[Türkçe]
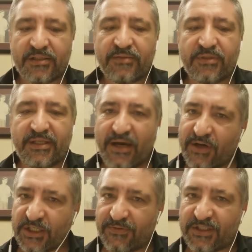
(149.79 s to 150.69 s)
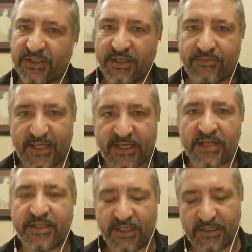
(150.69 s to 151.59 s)
Şimdi yavaş yavaş gidelim,
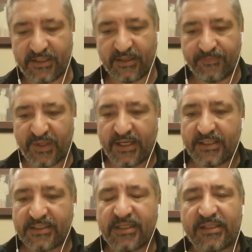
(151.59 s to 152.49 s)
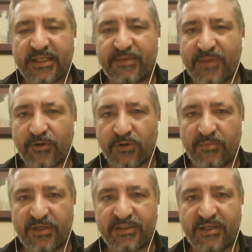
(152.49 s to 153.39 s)
teker teker gidelim. Sırada kimler
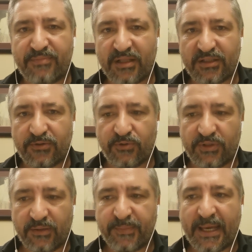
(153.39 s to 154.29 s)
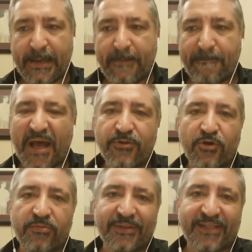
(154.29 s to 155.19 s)
olabilir diye mantık yürütelim. Ben
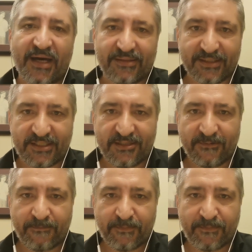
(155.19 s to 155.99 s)
diyorum ki Douglas.